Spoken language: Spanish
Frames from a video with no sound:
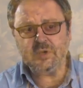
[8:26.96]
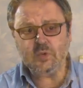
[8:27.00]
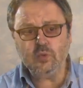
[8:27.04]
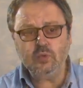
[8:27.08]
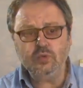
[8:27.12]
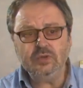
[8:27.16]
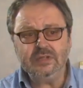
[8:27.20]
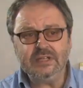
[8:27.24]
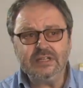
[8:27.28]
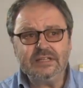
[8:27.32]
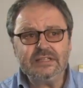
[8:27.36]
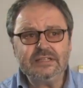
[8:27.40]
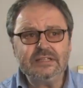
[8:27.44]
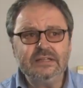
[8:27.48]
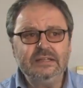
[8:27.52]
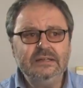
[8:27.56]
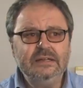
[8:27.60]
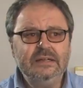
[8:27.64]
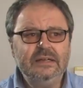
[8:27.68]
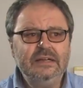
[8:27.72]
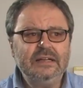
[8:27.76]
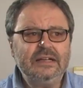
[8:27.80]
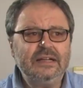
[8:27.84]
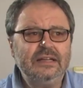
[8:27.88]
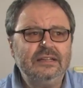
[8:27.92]
Preguntas
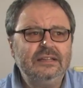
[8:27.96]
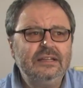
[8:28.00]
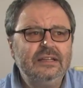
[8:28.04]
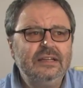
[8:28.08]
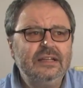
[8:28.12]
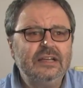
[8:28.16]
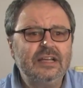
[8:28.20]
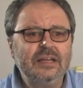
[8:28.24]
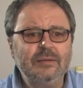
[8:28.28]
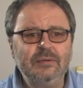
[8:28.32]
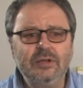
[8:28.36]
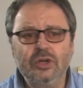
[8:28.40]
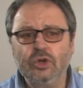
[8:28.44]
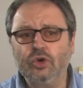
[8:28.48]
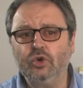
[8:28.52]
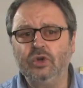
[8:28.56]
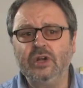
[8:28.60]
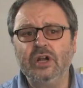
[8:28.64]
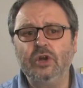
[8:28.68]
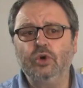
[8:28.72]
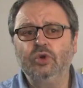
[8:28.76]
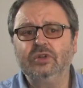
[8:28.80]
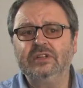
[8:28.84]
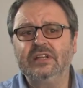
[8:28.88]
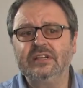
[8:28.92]
que tienen que ver
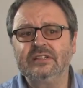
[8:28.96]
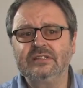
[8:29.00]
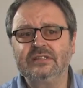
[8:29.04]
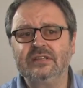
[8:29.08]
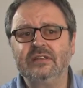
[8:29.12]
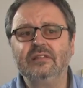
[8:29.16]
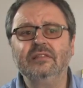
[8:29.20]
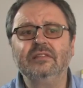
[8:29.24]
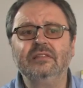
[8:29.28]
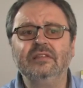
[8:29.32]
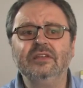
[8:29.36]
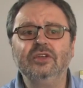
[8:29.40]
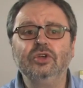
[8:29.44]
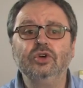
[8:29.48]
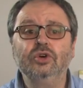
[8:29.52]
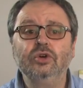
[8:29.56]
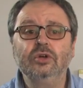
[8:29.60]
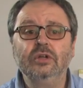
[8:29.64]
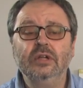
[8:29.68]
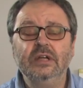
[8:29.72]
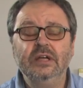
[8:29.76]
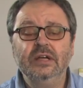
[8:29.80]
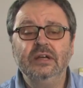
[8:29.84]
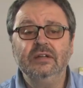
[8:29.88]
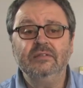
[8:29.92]
con algo tan
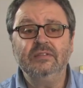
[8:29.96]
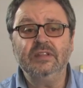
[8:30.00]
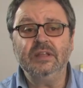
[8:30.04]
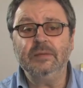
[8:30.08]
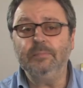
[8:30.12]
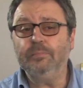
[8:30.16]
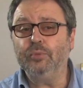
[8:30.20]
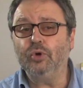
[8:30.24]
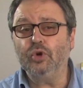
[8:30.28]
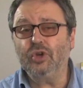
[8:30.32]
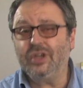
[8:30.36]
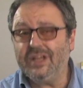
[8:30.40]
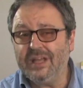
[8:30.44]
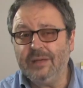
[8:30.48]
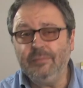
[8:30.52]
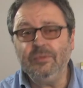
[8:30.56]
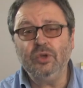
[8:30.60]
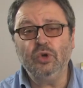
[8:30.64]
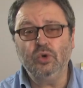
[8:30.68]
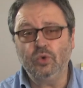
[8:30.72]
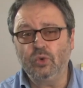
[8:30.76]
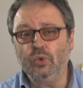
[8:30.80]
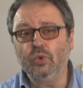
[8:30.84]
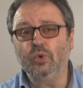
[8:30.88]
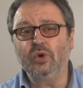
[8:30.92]
sencillo de por qué
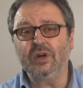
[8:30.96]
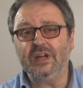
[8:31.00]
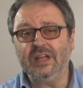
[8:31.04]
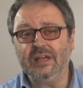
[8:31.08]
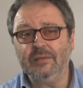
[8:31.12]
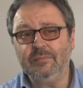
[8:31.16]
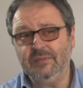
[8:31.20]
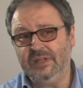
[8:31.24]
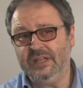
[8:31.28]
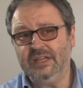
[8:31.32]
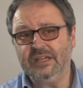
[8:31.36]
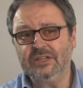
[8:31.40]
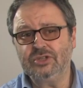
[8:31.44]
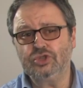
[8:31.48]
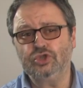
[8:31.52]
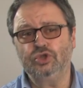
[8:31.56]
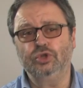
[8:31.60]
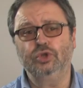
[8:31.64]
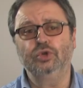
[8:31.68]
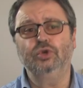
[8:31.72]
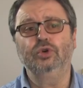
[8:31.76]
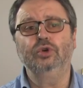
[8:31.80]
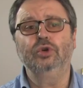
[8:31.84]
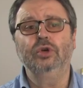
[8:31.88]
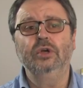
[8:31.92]
me ocurre a mí
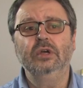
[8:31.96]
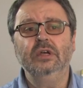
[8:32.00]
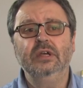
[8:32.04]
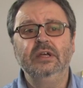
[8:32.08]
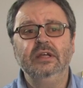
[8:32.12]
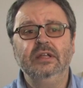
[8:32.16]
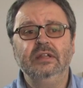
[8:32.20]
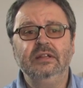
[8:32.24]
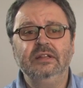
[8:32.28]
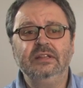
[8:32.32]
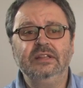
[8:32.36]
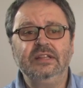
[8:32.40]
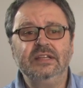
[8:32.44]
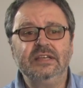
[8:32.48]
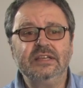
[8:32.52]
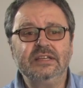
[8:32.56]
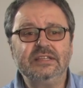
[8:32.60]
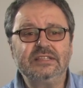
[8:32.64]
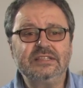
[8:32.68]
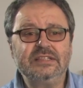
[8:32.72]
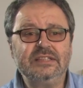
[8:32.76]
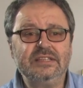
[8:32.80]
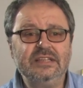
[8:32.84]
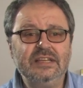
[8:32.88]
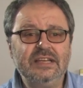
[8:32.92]
esto,
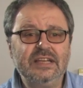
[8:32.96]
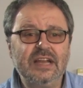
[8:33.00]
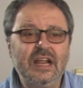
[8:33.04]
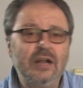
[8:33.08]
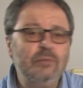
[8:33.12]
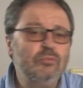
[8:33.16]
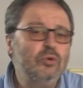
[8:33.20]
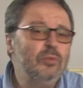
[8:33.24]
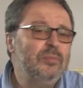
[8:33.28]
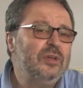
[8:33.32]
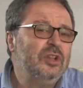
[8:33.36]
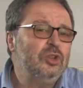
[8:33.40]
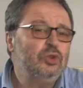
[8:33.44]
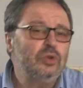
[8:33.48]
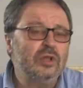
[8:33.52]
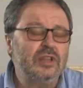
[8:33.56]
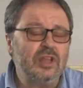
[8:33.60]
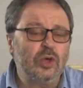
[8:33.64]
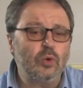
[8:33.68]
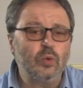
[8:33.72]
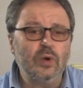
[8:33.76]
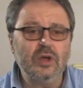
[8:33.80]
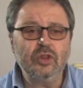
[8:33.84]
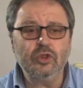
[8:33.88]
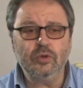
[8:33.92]
de si era el momento
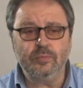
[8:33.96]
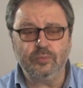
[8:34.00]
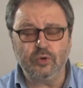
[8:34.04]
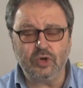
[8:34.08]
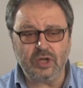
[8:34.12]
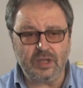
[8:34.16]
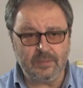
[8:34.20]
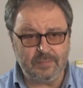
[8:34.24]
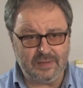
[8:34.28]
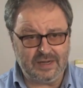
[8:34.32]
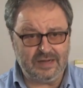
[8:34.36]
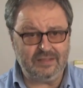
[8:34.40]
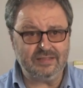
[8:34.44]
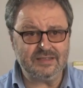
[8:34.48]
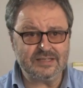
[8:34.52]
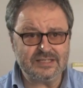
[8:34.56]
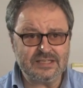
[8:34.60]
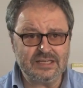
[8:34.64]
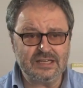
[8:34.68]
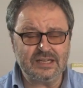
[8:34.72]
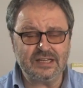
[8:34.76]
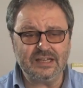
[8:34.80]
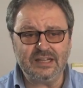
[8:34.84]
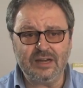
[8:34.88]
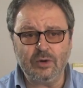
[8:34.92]
adecuado, porque parece
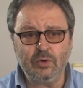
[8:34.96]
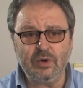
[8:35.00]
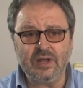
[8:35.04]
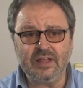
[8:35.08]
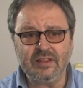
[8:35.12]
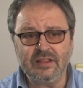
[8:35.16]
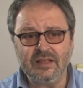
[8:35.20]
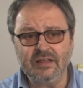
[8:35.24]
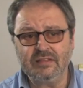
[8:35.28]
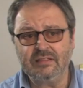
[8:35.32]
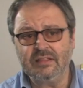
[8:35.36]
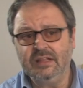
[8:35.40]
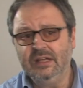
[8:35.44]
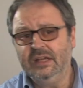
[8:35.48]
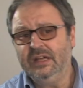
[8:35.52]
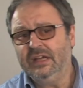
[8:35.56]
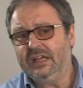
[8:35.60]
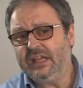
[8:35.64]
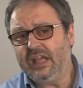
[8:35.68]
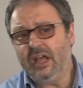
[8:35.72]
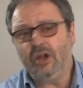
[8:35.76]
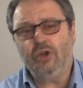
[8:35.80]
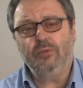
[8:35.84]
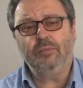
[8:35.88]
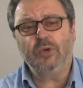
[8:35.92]
ser que era una edad
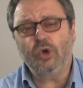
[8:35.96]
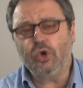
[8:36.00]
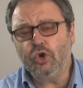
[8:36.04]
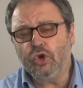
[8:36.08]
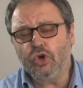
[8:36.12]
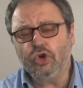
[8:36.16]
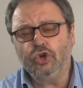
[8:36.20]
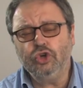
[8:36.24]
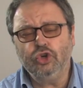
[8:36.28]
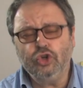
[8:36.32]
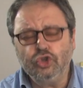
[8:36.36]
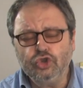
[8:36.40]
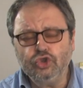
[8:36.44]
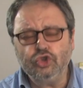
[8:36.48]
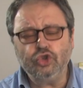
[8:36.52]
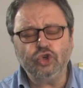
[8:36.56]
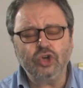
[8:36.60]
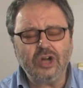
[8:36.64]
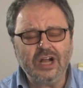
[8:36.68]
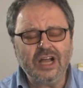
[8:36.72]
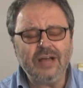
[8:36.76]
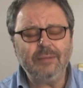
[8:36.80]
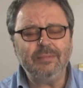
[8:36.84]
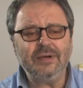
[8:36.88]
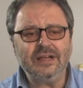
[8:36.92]
que a lo mejor no
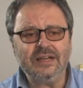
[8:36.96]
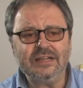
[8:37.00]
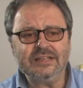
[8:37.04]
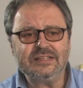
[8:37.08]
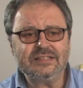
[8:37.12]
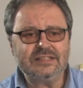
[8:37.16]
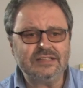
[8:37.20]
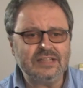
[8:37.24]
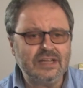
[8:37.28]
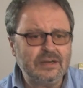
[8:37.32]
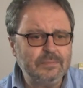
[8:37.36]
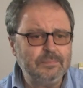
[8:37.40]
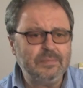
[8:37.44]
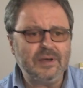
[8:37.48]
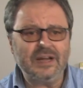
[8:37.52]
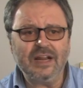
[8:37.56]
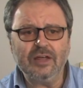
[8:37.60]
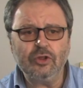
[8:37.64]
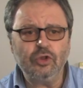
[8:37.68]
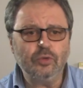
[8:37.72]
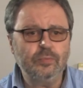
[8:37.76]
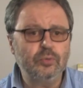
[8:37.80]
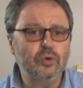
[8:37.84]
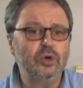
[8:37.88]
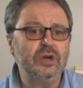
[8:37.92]
tocaba el estar
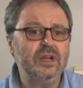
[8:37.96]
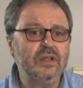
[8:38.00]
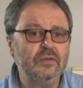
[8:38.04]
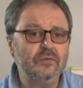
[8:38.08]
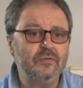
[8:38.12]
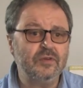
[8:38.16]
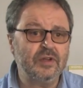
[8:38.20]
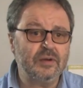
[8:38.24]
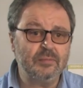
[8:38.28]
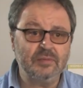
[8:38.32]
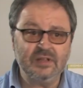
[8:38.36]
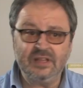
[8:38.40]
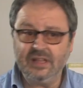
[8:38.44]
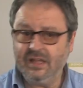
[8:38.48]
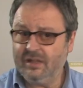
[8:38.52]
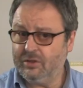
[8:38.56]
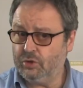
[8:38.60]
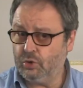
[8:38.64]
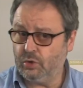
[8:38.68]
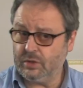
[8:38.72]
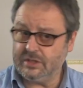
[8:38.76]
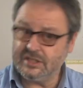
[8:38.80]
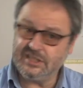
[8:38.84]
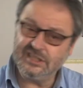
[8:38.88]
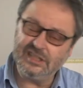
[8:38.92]
parado por la enfermedad
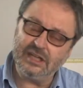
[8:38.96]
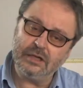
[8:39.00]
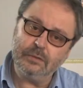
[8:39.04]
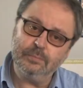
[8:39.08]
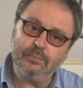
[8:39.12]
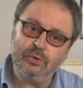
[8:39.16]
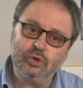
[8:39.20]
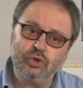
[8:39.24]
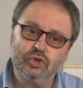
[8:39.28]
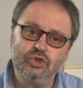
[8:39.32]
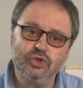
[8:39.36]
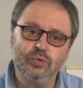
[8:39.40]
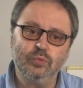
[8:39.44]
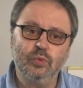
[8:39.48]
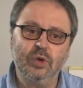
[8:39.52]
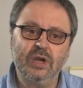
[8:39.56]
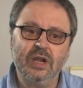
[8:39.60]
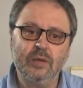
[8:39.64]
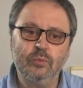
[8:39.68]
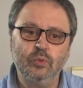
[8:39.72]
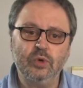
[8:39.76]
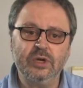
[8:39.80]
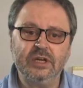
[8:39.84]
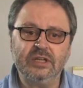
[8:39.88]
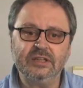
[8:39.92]
o el estar próximo
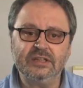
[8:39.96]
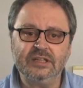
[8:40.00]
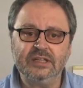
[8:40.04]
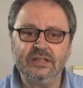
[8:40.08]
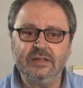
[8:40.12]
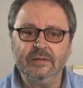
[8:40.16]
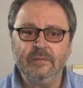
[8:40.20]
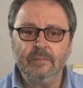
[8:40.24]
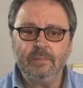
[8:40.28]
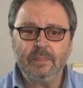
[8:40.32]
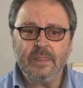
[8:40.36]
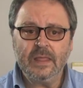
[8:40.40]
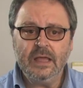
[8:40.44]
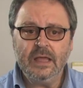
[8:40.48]
a la muerte,